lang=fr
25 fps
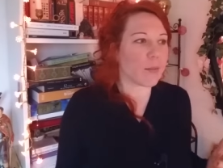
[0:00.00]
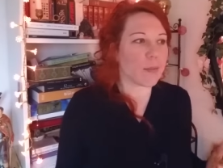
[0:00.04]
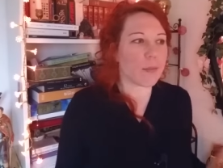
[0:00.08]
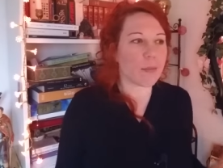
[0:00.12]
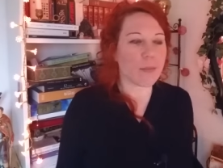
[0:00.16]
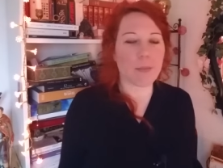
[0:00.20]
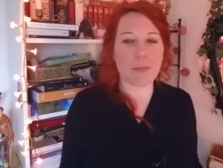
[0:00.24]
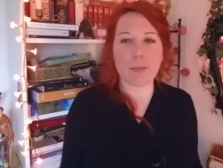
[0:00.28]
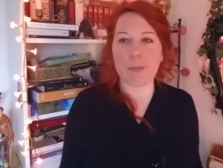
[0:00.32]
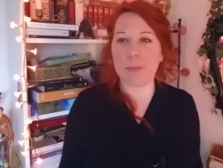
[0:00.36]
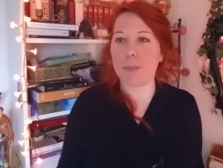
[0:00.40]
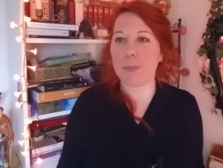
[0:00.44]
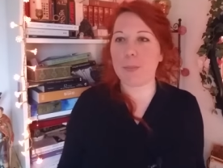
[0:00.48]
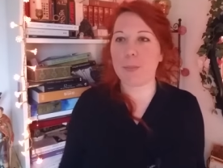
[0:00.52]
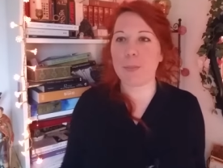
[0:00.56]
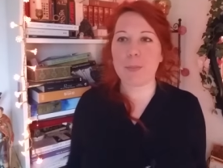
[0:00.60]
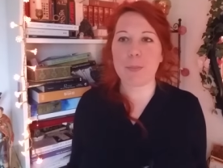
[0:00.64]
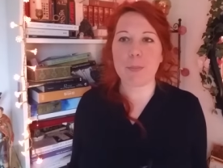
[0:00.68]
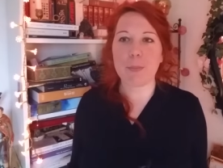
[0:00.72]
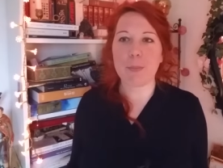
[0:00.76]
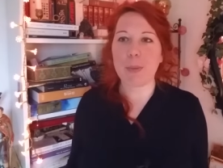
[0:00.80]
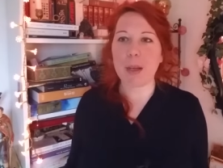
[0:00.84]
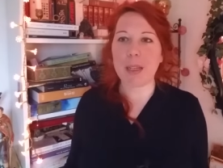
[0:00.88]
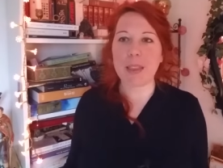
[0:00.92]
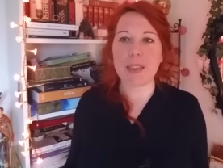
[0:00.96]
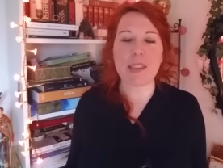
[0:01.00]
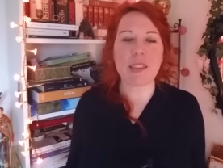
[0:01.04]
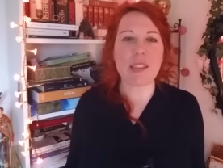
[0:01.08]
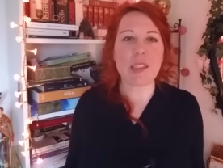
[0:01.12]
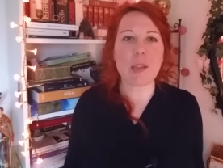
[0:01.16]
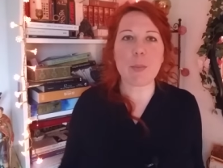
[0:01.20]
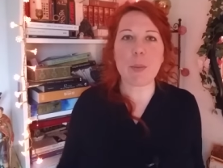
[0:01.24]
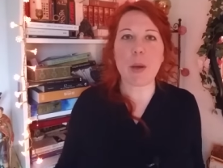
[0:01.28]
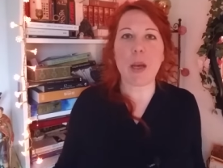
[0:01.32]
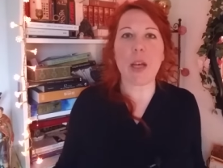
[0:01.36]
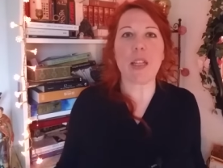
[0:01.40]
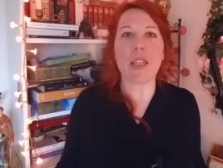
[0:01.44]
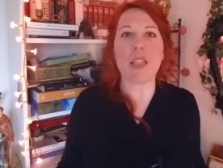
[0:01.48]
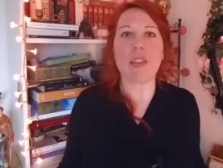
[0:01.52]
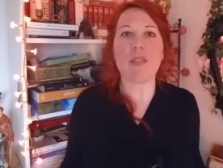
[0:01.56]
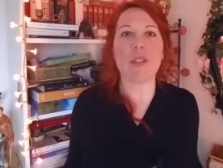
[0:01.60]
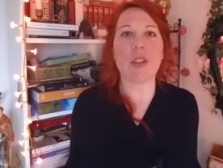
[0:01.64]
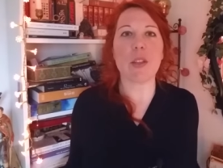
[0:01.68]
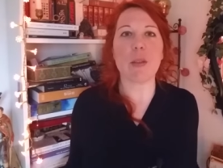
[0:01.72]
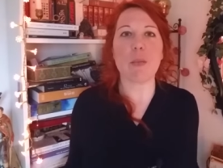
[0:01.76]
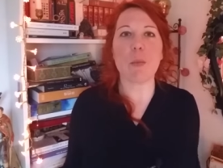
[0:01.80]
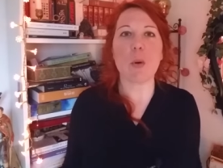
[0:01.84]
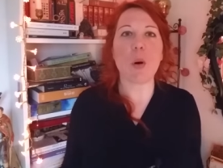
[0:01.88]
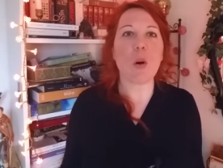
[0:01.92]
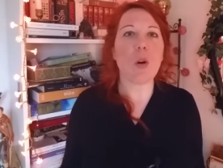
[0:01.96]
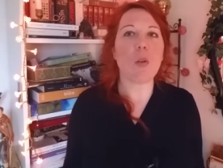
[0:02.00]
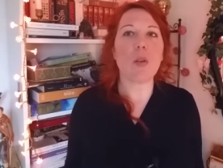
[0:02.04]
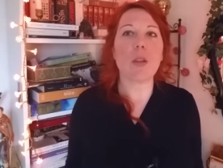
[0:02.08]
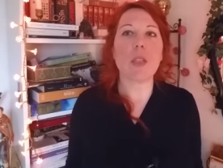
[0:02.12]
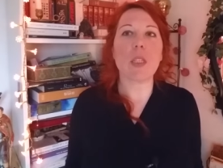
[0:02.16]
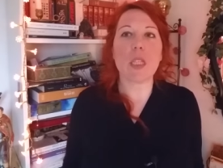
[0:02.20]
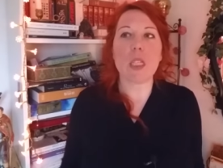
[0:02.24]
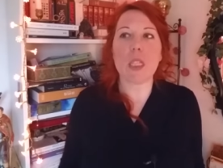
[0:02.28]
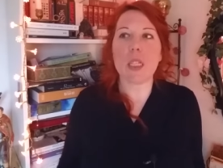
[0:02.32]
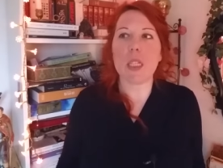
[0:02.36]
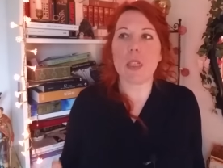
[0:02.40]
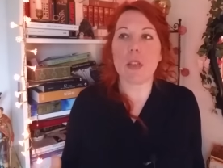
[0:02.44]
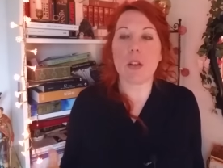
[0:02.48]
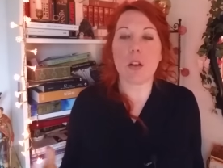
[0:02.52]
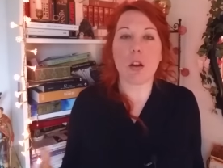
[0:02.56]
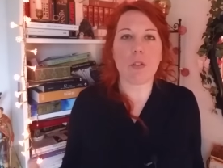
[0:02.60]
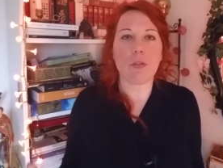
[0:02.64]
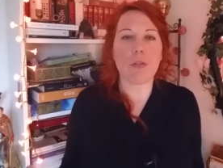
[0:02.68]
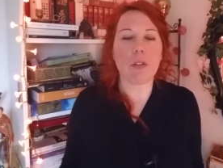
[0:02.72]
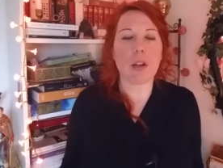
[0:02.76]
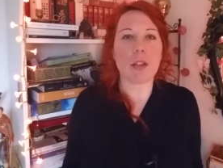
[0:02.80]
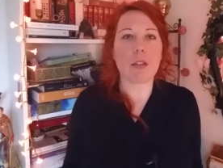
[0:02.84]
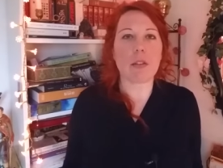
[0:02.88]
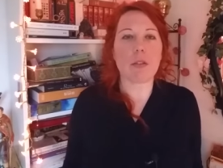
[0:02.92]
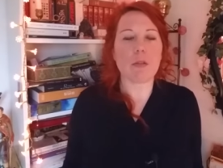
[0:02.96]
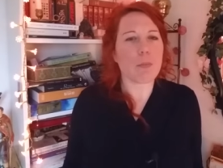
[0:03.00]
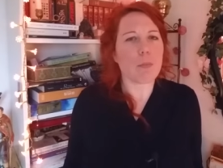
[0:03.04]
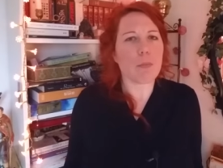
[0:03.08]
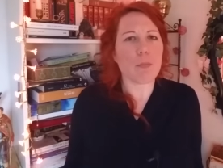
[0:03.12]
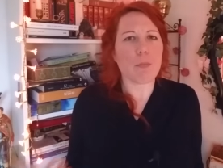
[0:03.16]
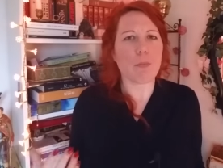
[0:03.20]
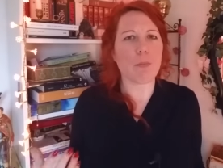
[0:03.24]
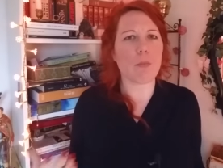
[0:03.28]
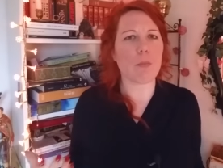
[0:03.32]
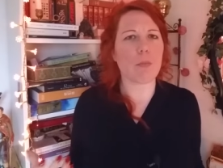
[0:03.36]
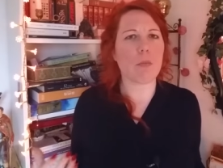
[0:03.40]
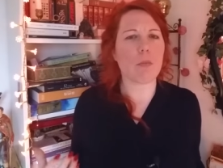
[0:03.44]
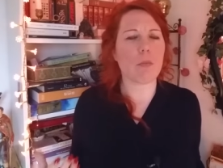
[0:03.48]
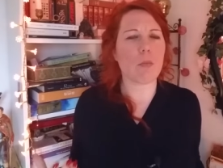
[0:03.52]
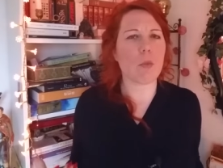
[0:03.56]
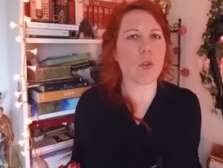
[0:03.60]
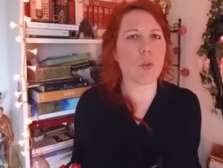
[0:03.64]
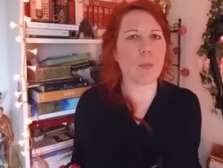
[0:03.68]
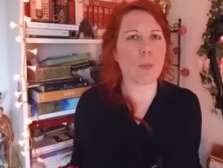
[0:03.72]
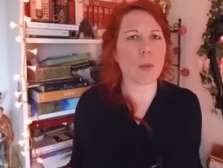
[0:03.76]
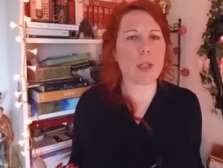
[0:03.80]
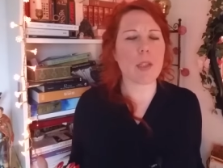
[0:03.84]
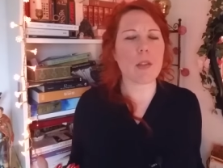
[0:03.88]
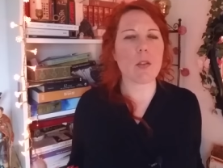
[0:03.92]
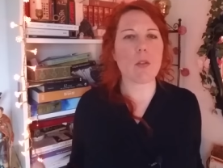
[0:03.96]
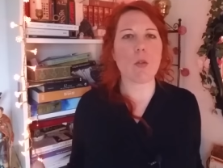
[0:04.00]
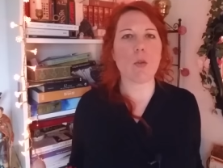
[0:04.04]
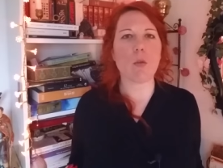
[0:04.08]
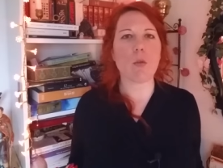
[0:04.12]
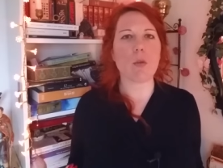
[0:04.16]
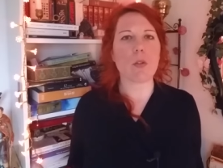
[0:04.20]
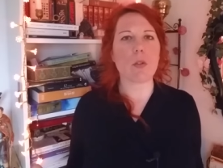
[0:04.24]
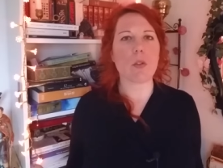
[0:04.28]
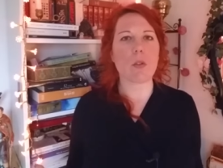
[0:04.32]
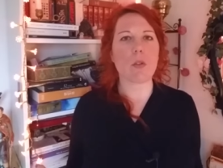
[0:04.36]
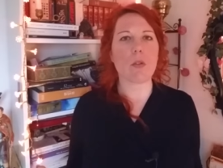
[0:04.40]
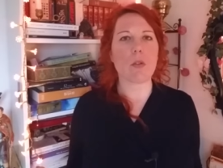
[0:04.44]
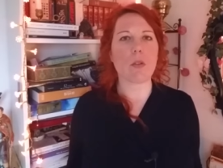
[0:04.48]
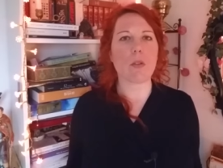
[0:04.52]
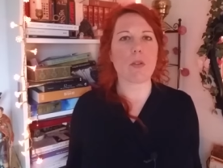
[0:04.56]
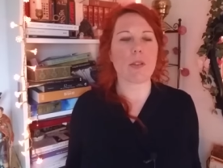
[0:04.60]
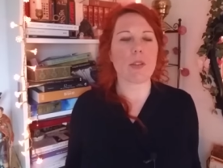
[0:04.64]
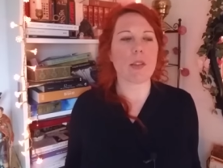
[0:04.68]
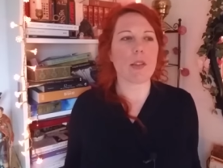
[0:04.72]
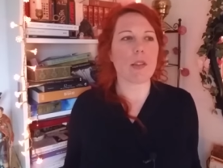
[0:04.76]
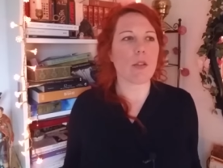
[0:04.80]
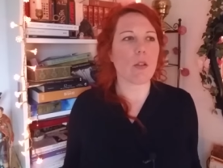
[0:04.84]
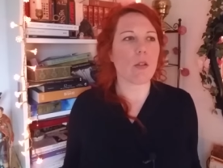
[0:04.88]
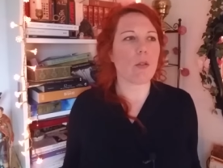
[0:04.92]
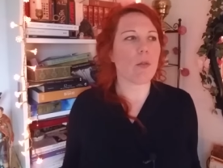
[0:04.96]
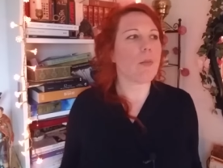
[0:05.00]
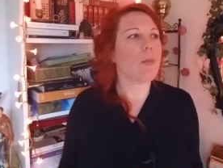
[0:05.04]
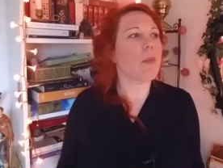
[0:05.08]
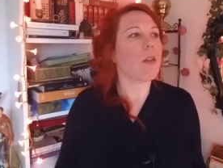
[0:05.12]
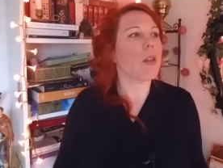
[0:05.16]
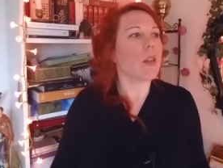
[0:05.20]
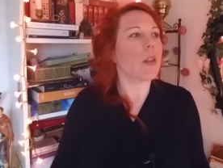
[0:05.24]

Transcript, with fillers: mm, participent à un événement qui leur fasse une prise de conscience en se disant